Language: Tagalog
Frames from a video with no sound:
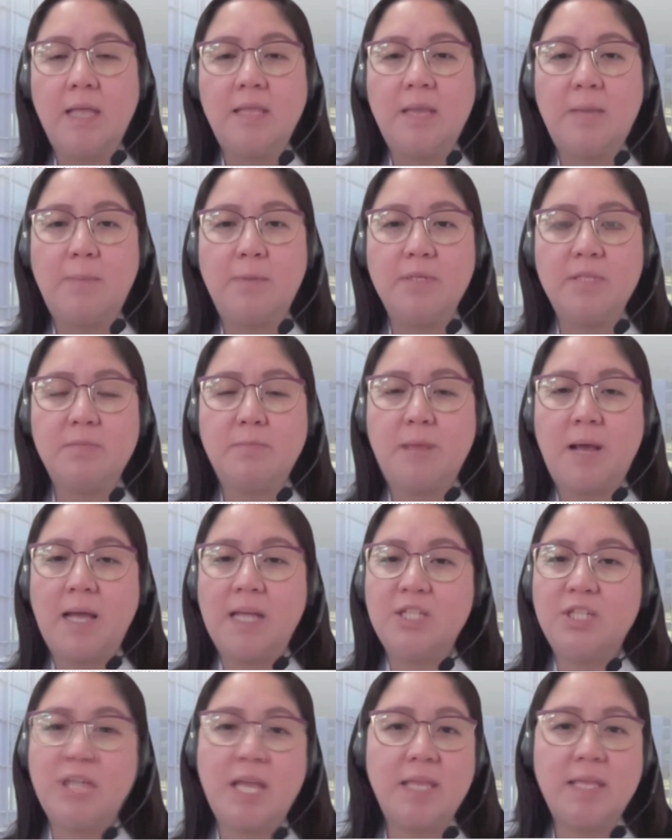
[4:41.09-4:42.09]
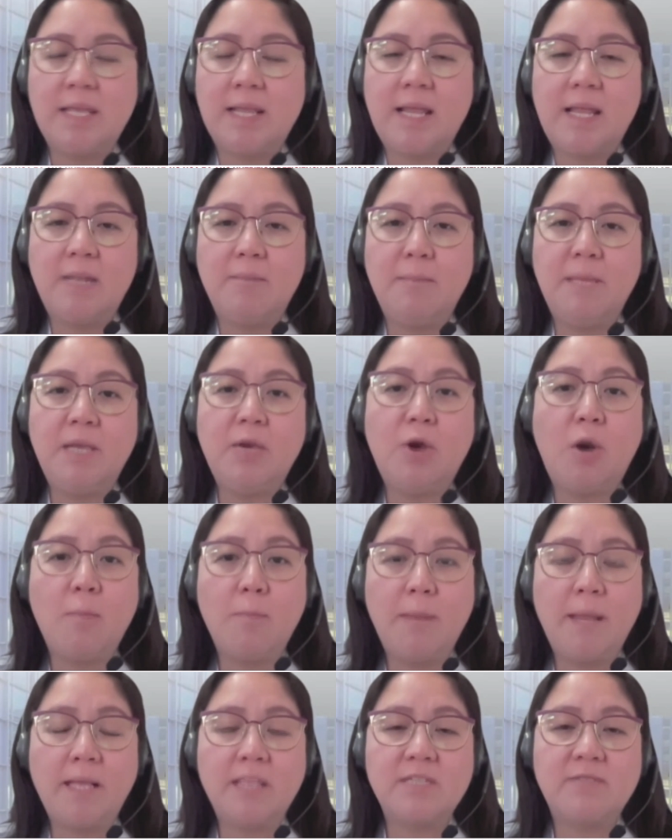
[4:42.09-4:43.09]
Tapos mga general
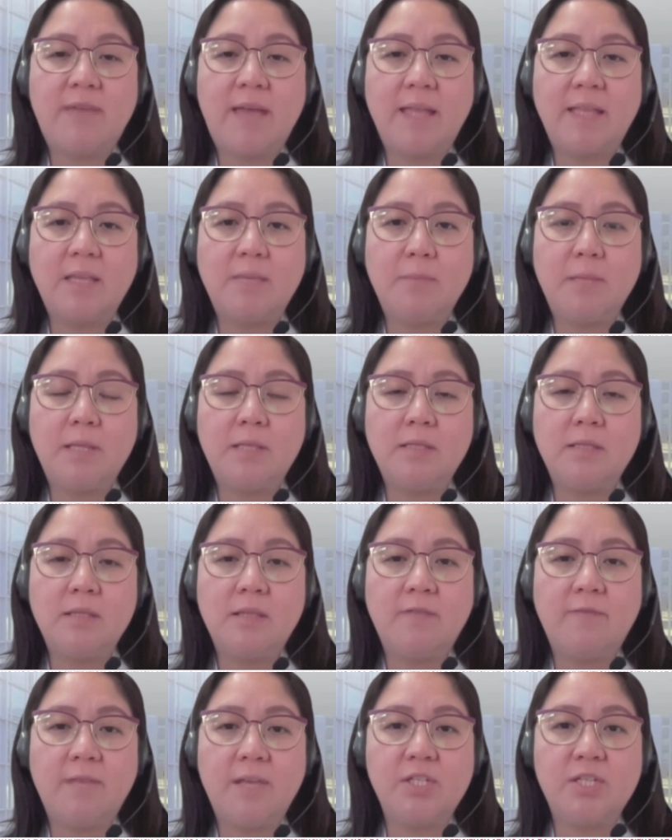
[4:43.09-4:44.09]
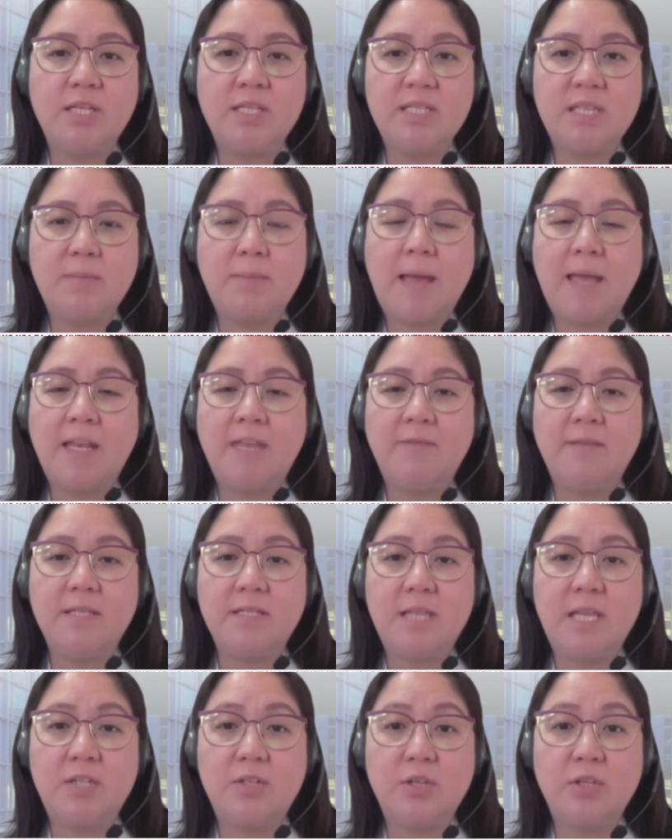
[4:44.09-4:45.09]
B-complex vitamin deficiency
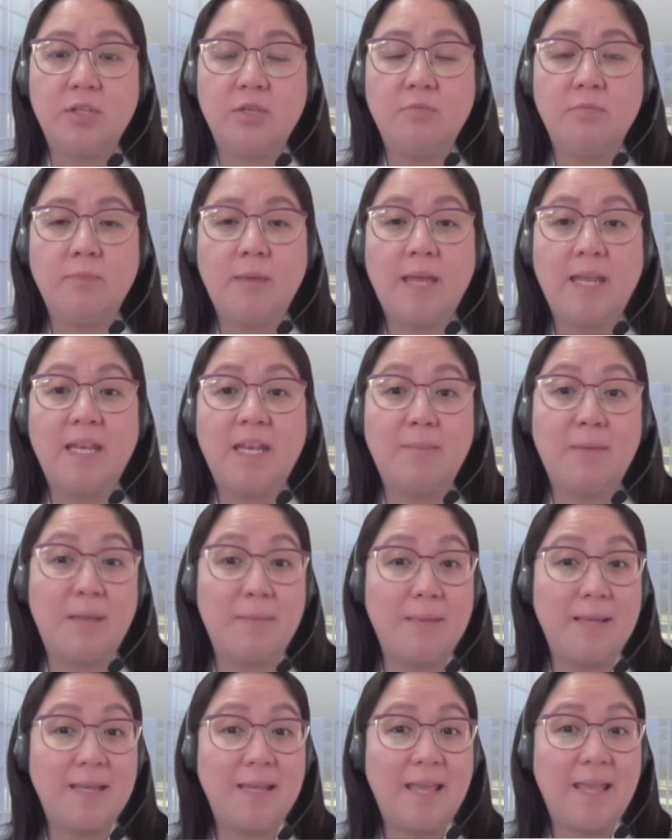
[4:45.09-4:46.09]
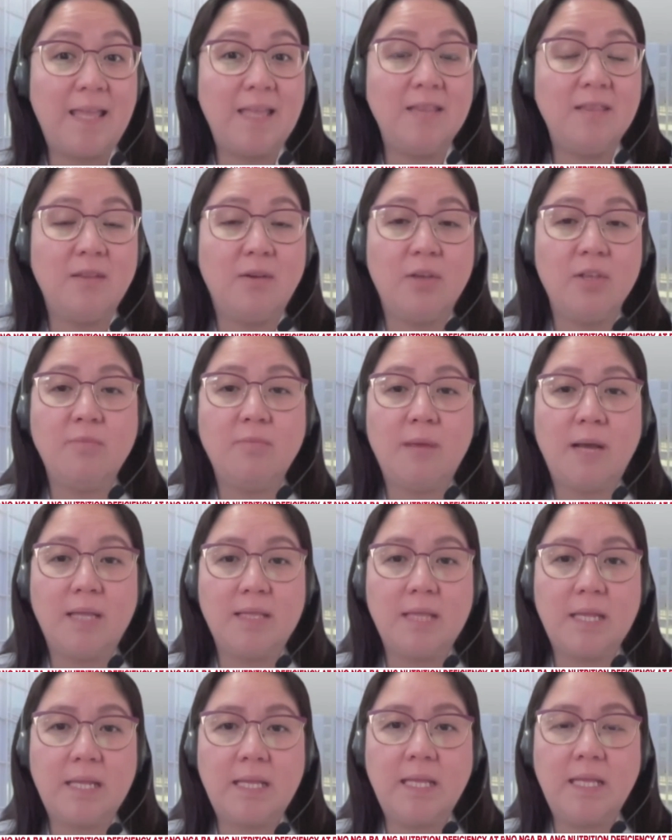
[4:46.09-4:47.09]
manifestation, yung para namamanhead, no, yung mga
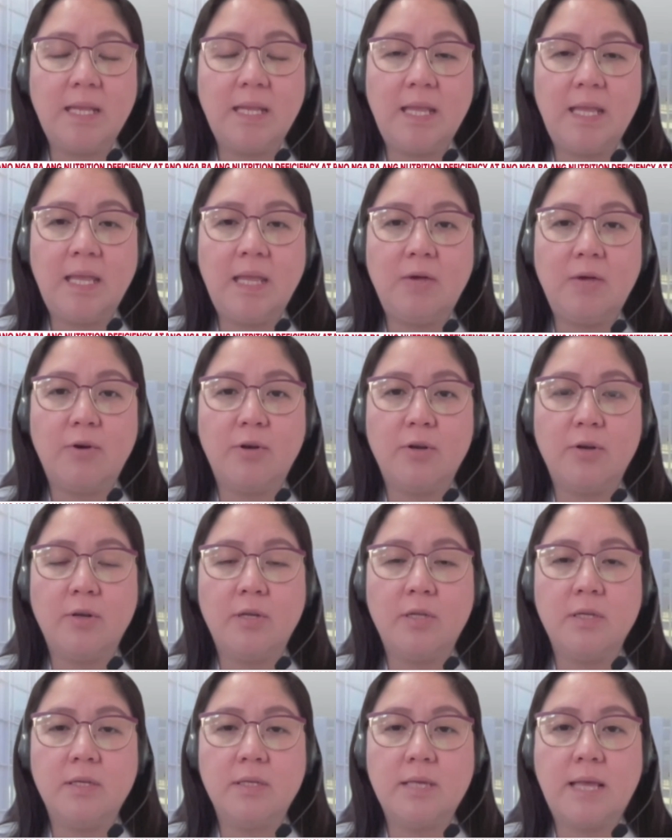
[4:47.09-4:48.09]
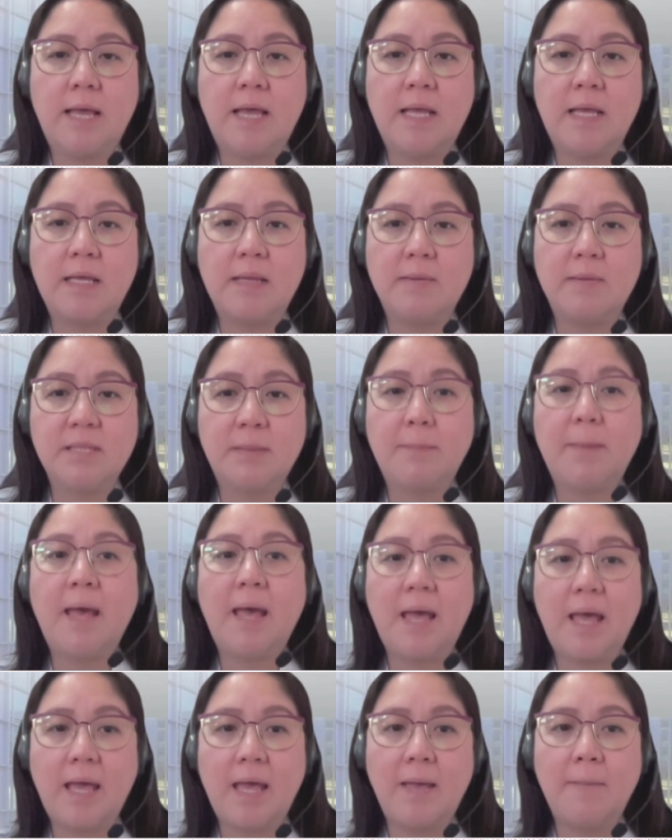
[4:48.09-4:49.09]
daliri or uh, sa
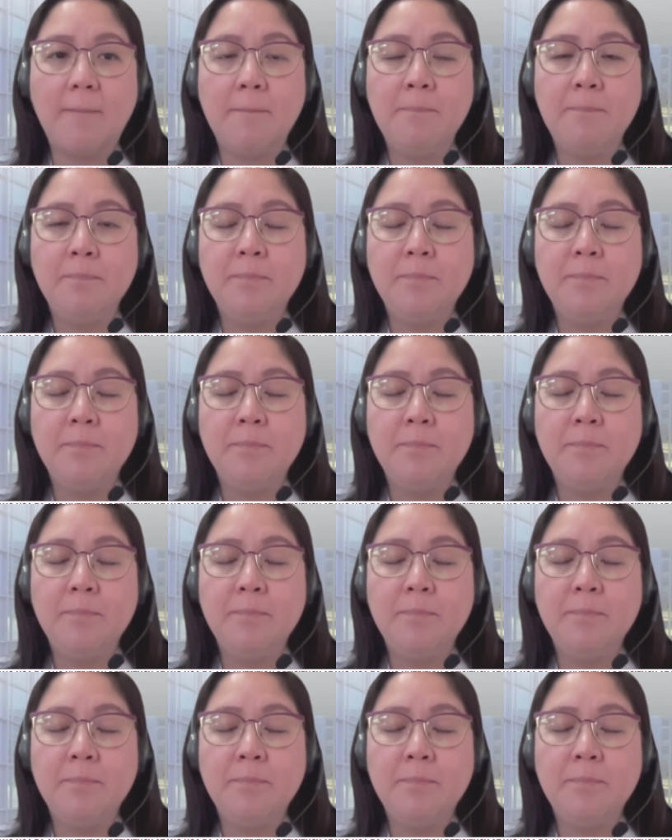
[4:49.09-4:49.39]
paa.